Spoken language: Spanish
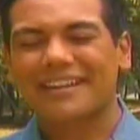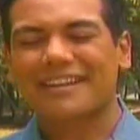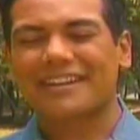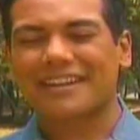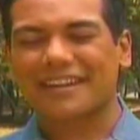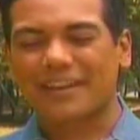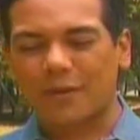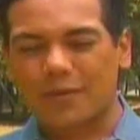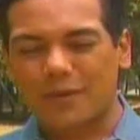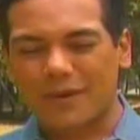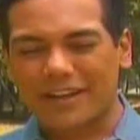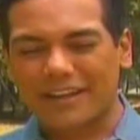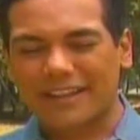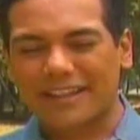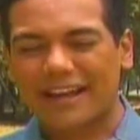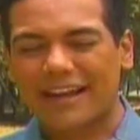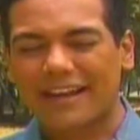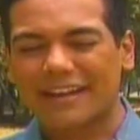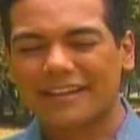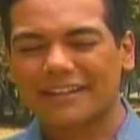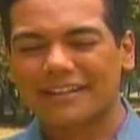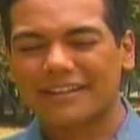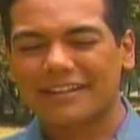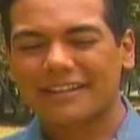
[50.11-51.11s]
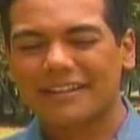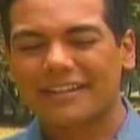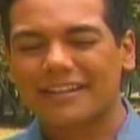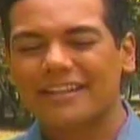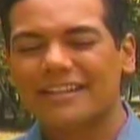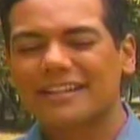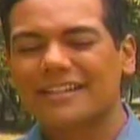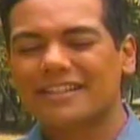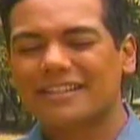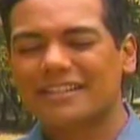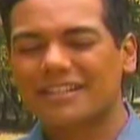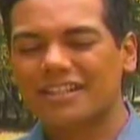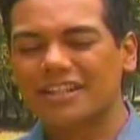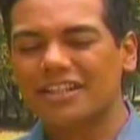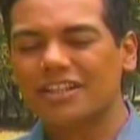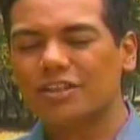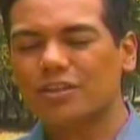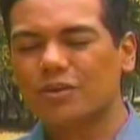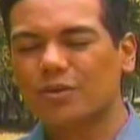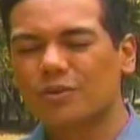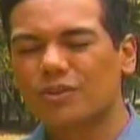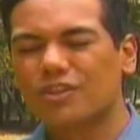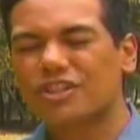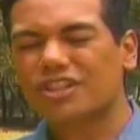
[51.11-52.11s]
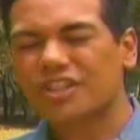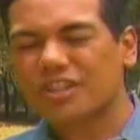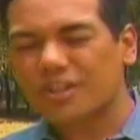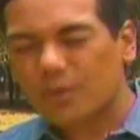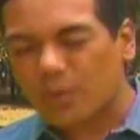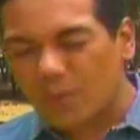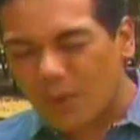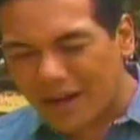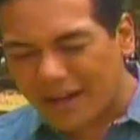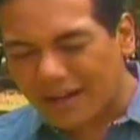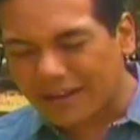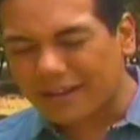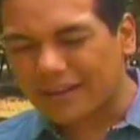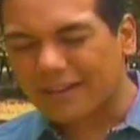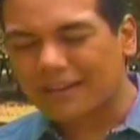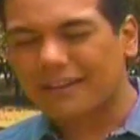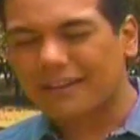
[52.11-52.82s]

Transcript: Recuerda, Xi Wang,